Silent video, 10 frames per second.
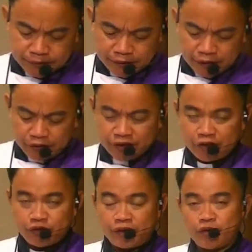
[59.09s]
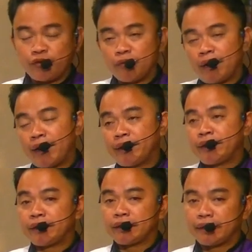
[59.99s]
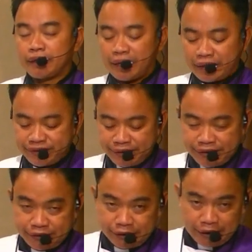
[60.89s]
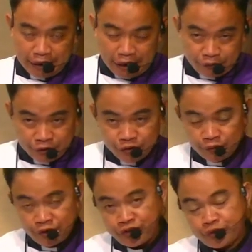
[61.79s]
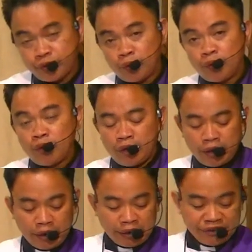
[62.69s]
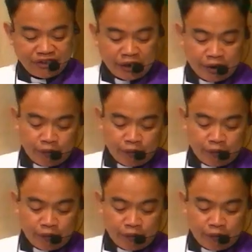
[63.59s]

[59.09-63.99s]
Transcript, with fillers: sa atong hinumduman nga si atong Hesus Kristo gisalikway